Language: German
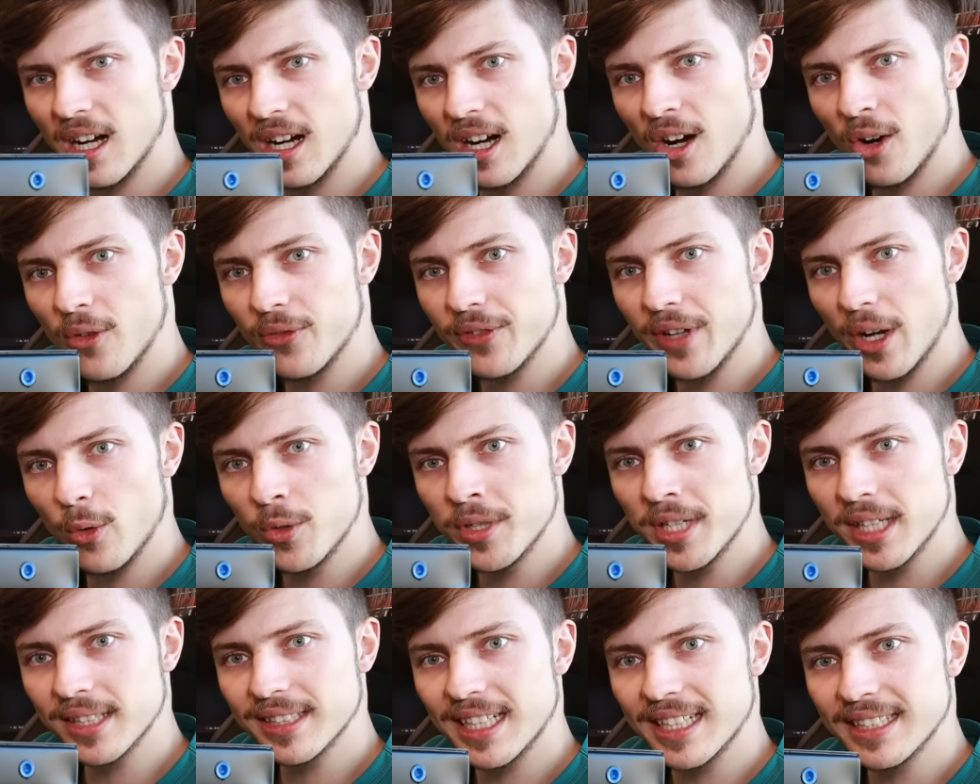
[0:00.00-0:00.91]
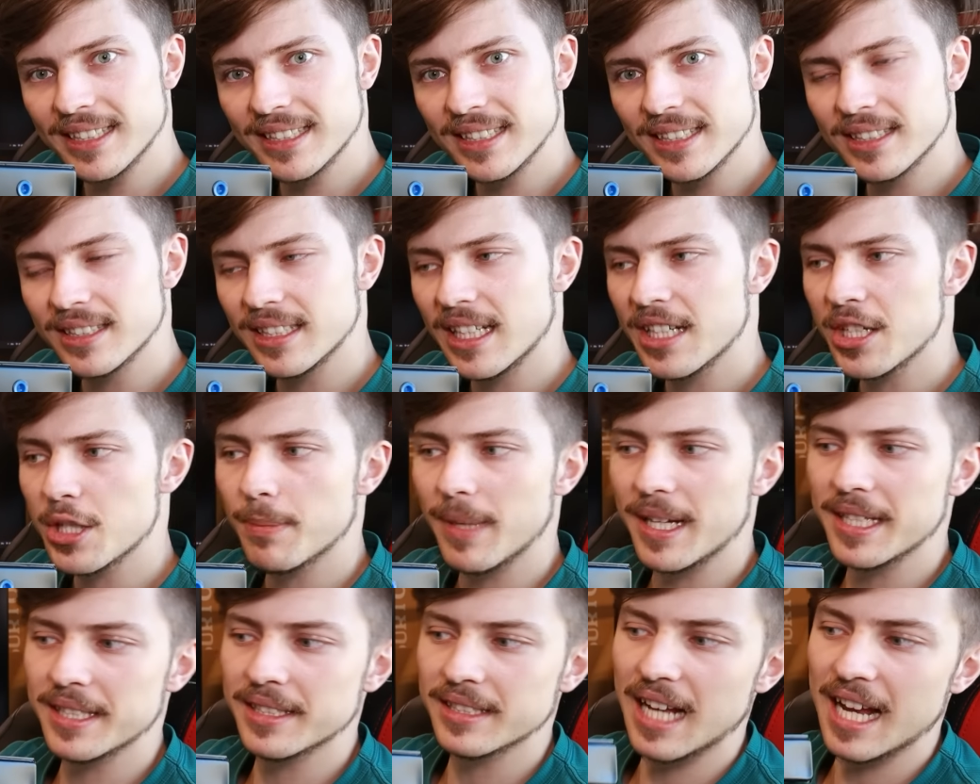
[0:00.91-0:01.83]
auf der Unterseite
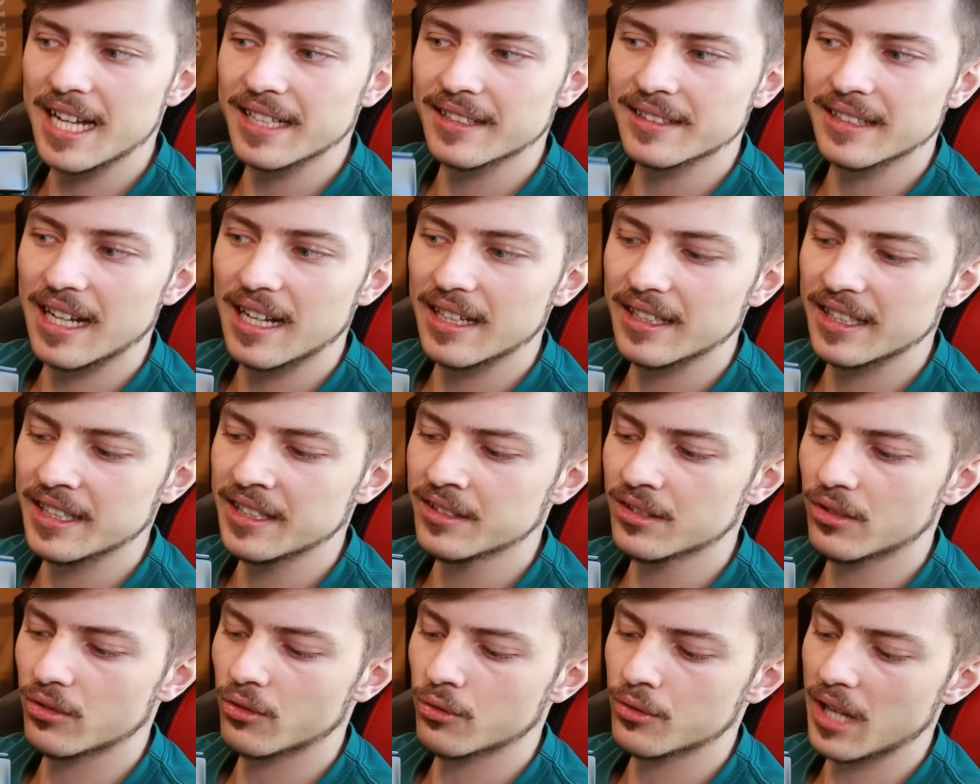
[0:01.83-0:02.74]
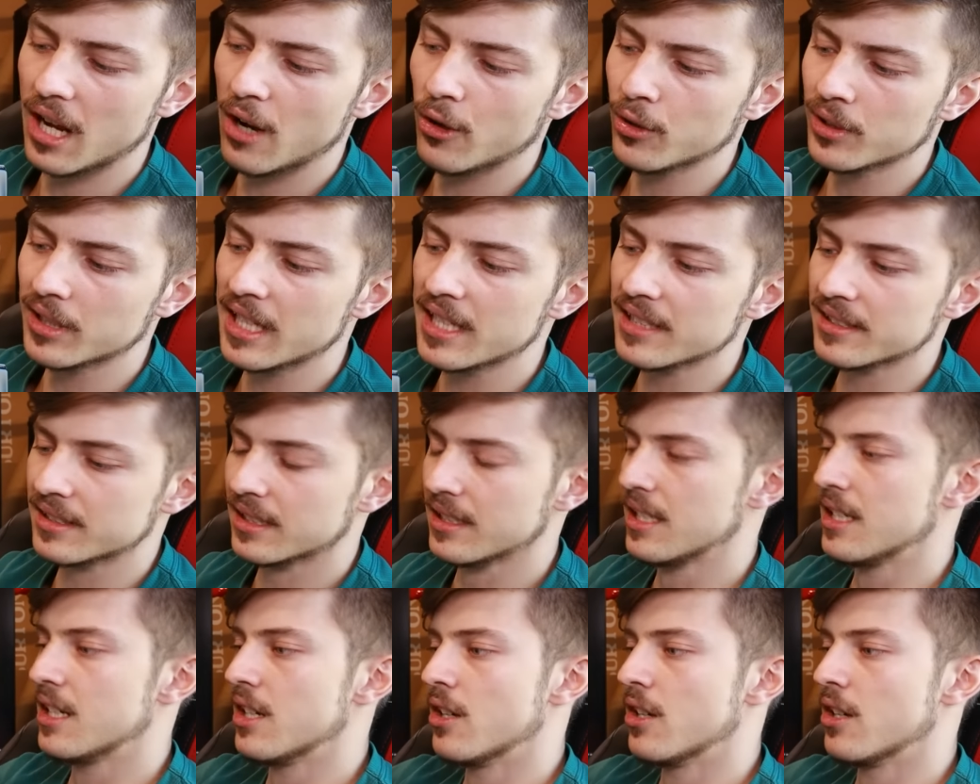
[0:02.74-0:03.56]
entsprechend einen In- und Outlet